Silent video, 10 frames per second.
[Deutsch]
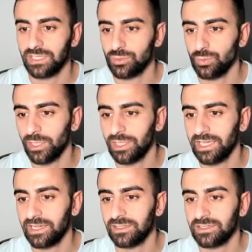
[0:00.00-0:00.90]
über einen
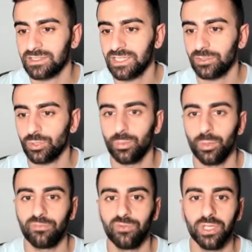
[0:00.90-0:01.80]
längeren Zeitraum,
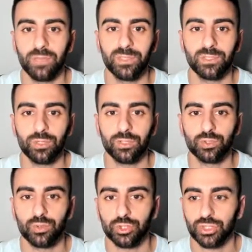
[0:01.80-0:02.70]
obwohl der Bitcoin
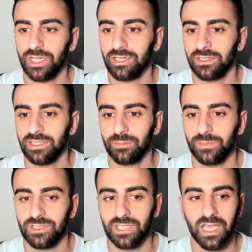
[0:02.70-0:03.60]
so stark
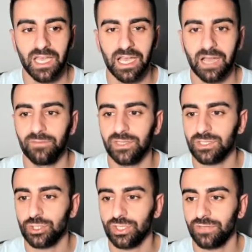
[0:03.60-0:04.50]
gedumpt ist, haben wir
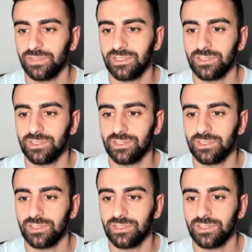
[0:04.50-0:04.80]
es geschafft, diesen